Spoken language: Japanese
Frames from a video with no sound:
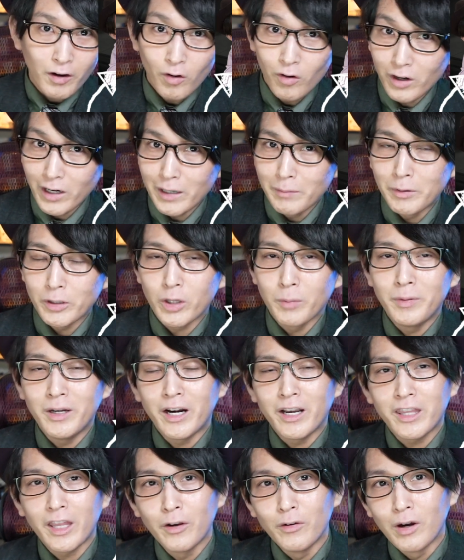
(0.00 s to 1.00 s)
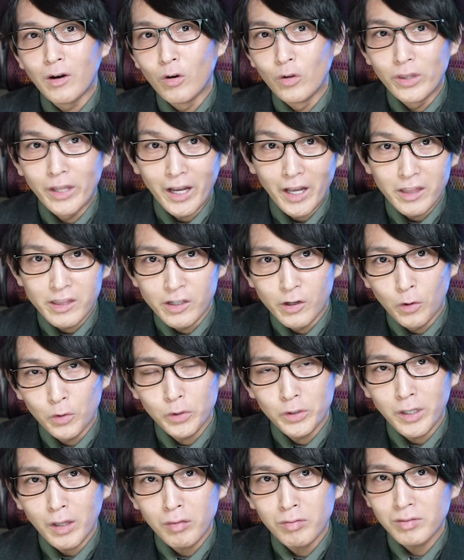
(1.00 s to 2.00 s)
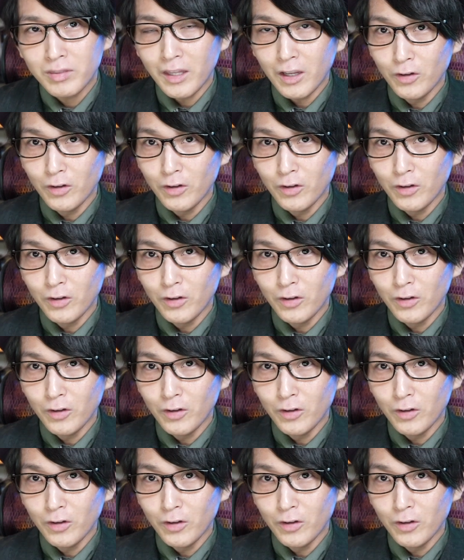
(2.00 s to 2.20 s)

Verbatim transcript: 今回まとめられたのはこんな感じのことですっ